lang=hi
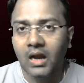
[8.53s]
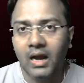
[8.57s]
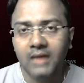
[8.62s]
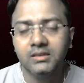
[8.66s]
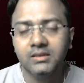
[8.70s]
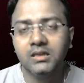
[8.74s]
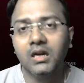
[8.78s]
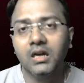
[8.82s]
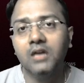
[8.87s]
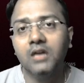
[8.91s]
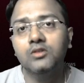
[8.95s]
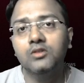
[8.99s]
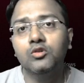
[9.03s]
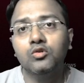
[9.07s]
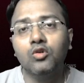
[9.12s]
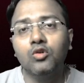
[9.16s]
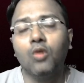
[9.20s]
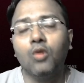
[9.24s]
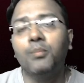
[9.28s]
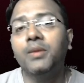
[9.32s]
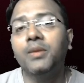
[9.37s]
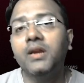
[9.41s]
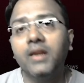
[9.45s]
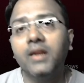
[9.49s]
आज का जो
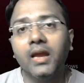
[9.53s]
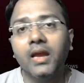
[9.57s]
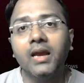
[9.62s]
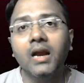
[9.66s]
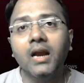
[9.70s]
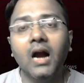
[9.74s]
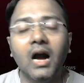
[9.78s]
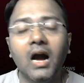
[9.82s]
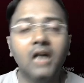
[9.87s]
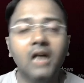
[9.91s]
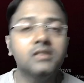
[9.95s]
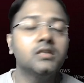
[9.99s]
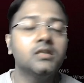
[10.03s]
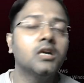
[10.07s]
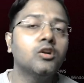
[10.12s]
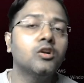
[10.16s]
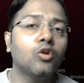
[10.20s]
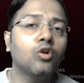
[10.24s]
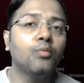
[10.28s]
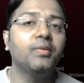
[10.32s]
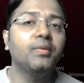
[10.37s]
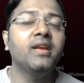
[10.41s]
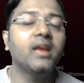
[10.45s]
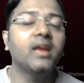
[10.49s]
टॉपिक रहेगा आज का
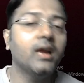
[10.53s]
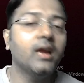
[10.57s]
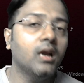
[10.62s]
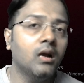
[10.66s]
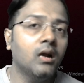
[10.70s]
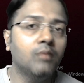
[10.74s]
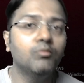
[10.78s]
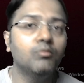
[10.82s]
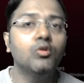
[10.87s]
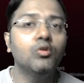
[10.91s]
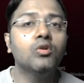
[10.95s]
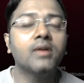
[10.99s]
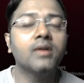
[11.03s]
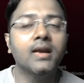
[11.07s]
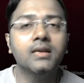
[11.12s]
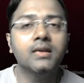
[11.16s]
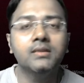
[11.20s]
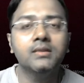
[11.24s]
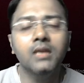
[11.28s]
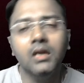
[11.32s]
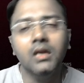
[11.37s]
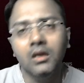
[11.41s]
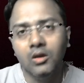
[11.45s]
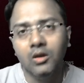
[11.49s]
टॉपिक रहेगा हम लोग
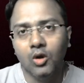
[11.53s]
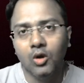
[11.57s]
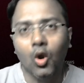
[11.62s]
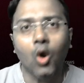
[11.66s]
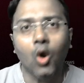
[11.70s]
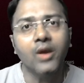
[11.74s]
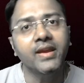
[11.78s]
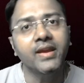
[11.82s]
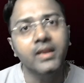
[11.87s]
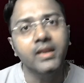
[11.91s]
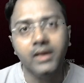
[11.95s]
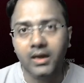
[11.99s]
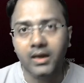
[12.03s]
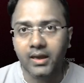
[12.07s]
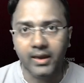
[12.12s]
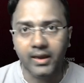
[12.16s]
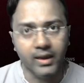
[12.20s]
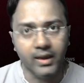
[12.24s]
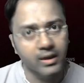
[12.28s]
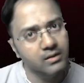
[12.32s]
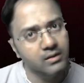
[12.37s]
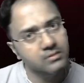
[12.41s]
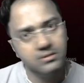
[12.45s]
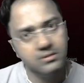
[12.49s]
कैसे लॉगिन
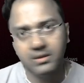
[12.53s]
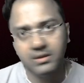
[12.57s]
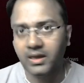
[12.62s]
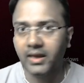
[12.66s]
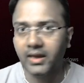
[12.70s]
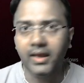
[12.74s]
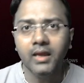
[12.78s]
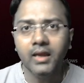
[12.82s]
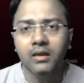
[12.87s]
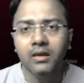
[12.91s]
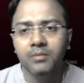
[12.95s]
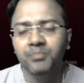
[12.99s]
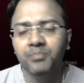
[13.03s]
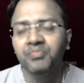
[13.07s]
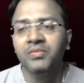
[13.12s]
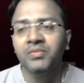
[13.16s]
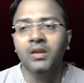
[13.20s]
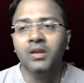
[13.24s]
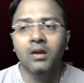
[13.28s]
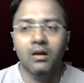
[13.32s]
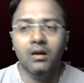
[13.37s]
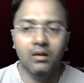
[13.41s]
करेंगे ठीक है